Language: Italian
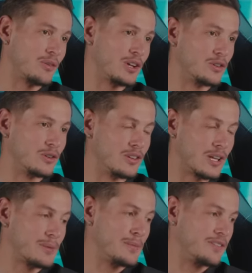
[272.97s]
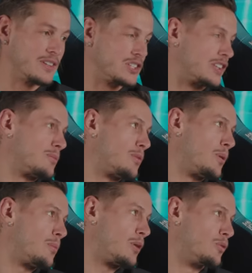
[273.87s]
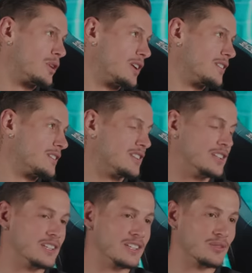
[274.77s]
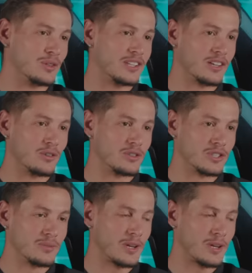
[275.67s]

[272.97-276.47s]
quando la prima figlia c'è sempre un po' paura di, di queste cose.